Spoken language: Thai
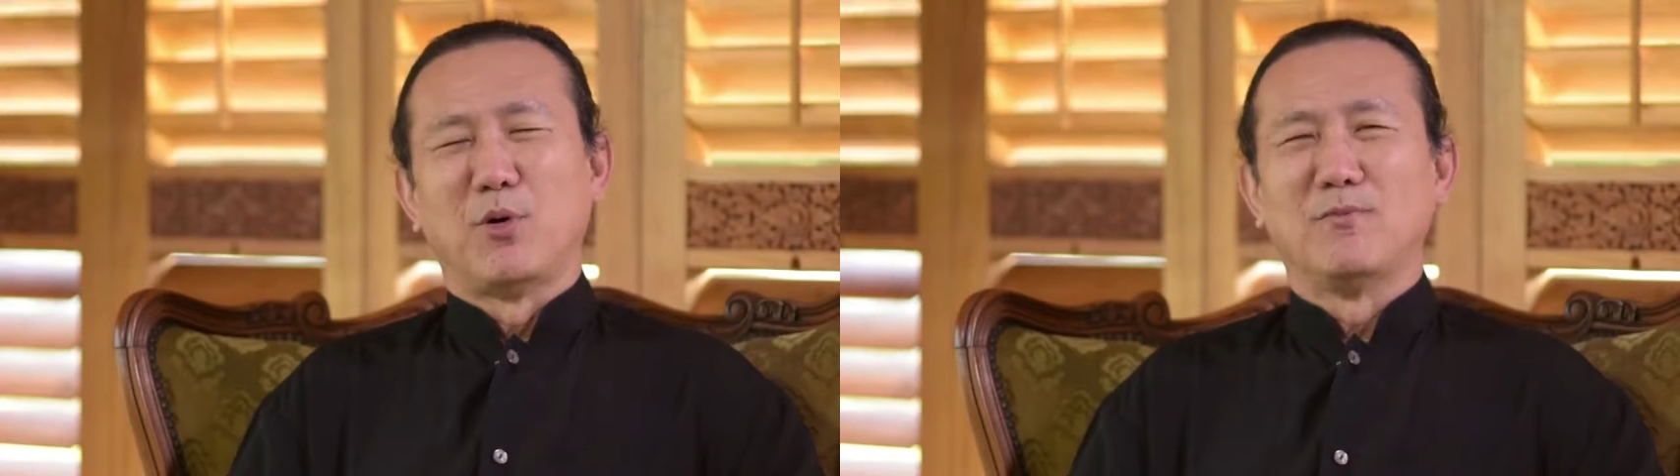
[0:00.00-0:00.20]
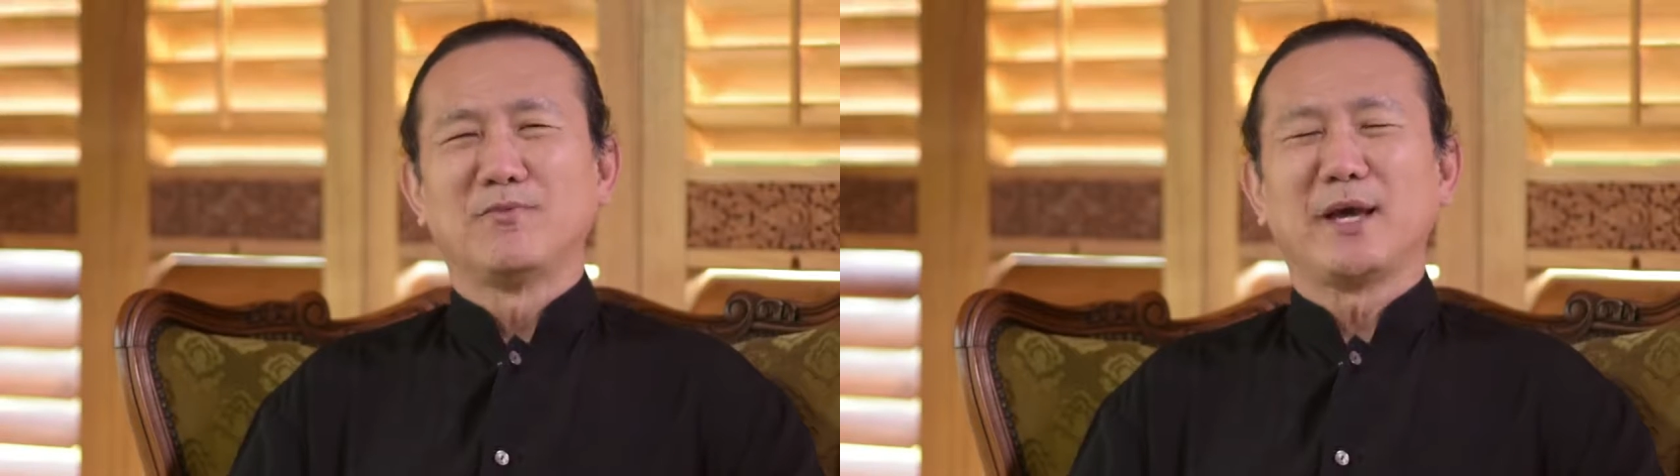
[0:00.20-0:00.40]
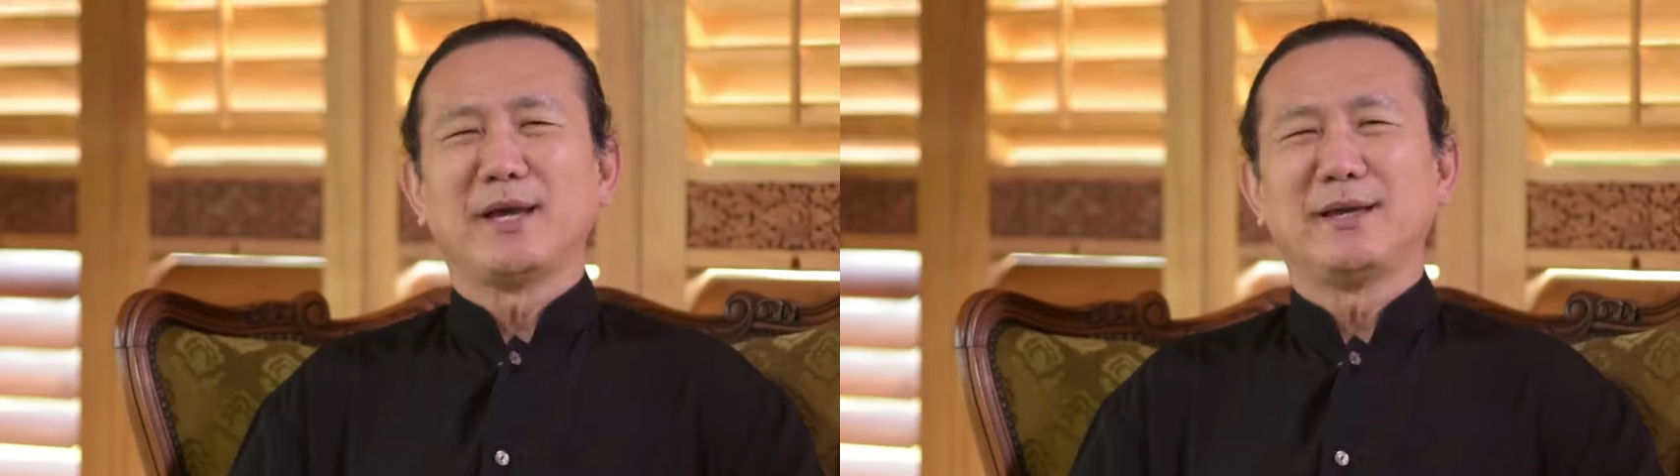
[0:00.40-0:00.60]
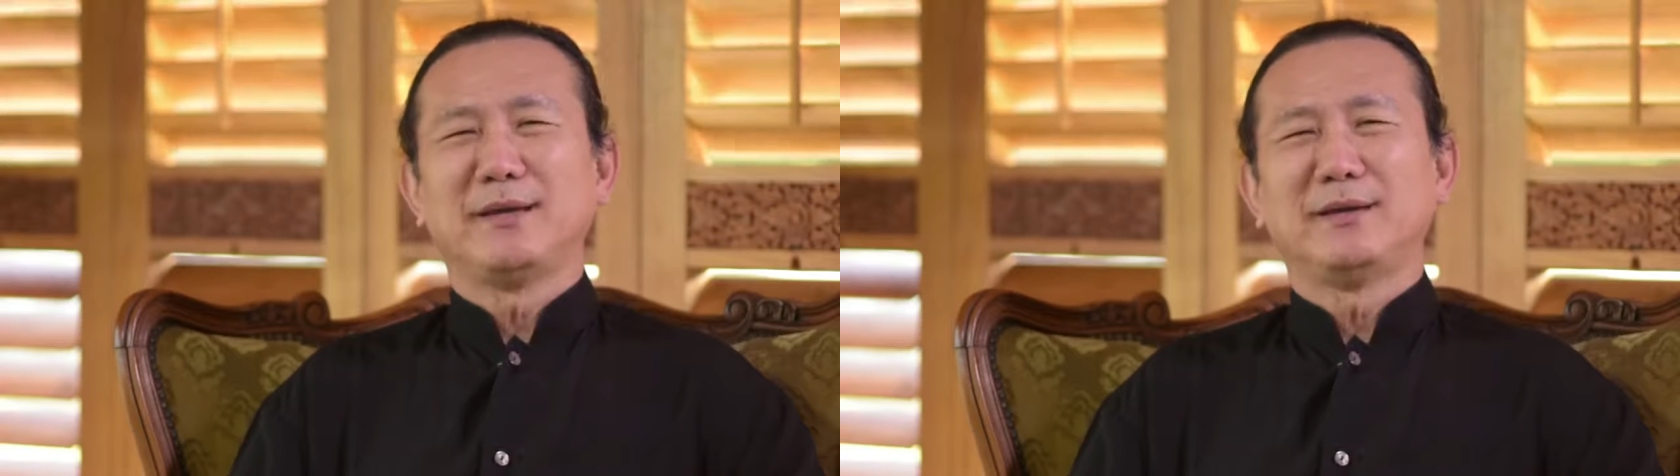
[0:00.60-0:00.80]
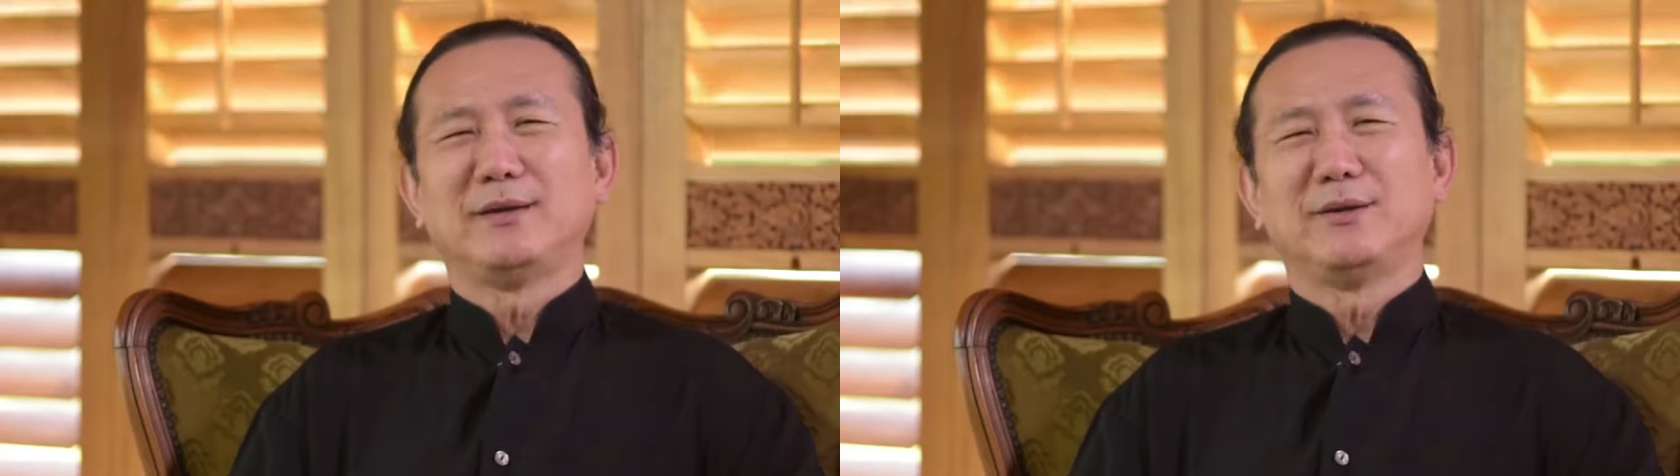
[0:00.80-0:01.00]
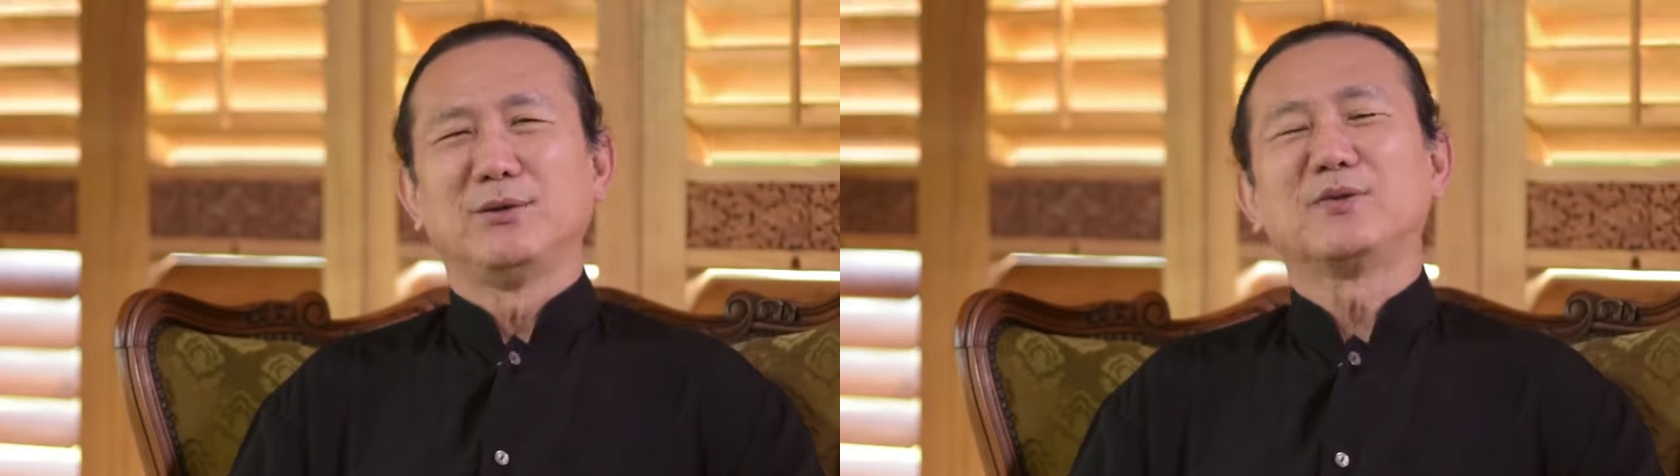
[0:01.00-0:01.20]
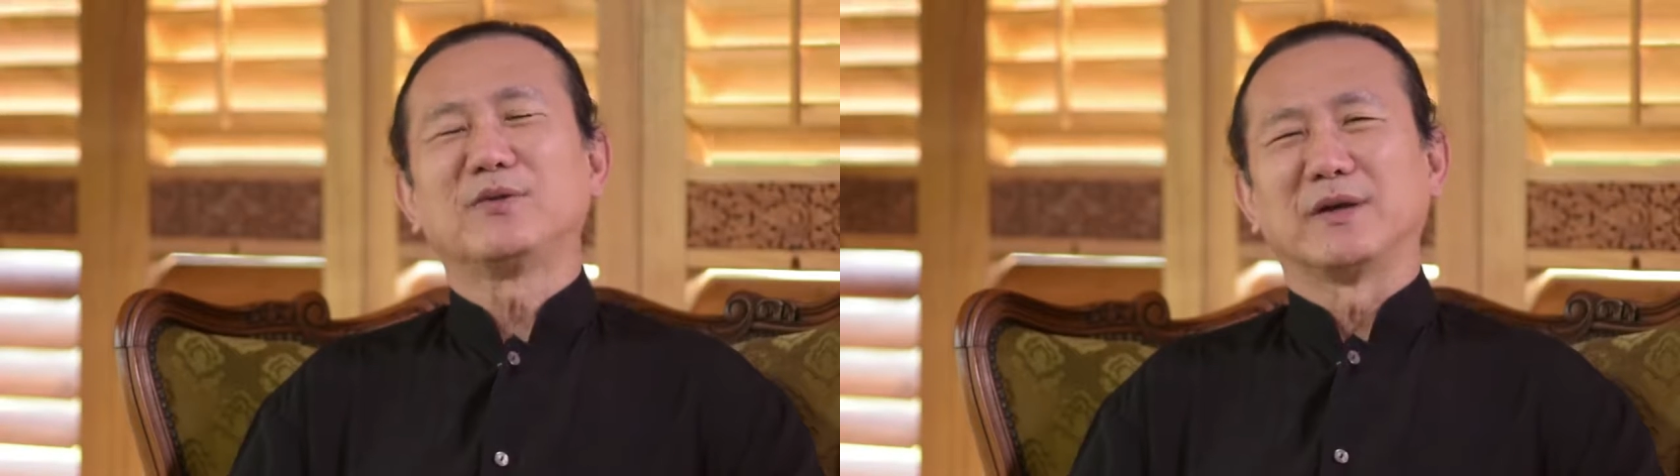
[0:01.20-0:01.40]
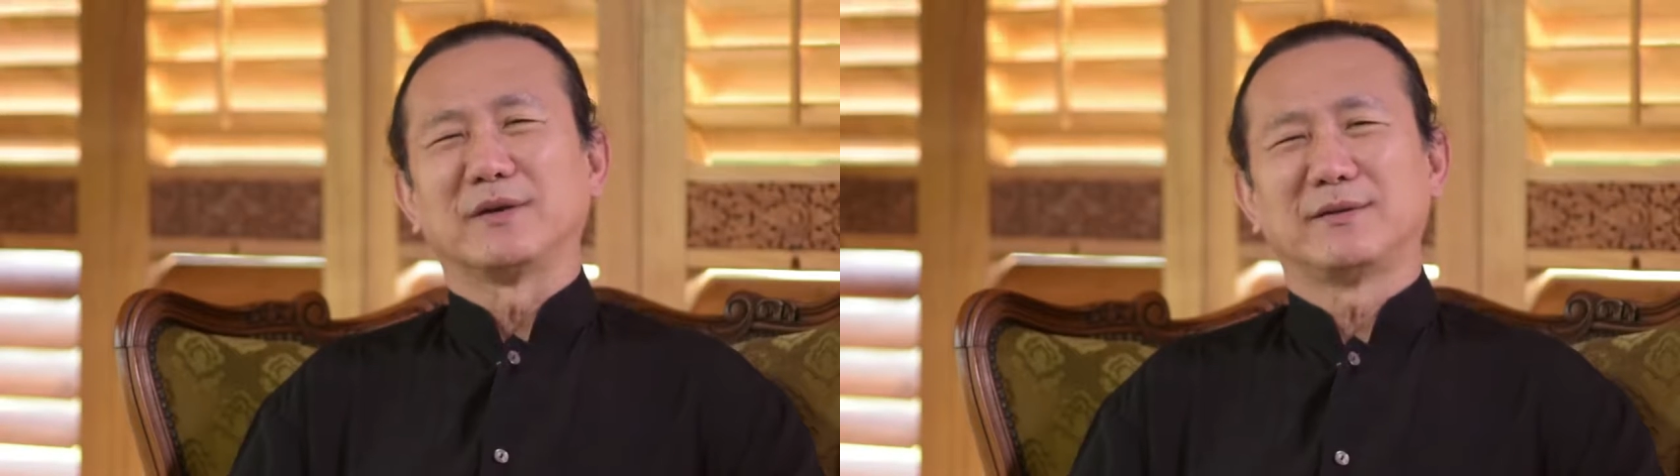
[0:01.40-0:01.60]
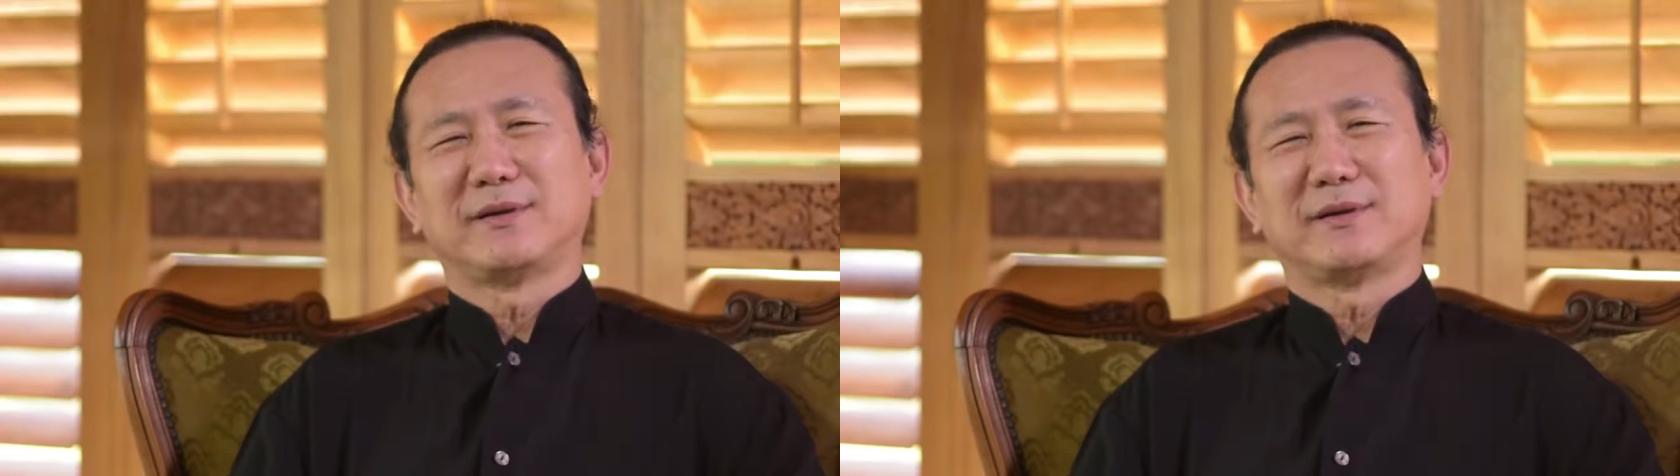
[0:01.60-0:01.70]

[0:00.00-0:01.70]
ผมได้รู้สึก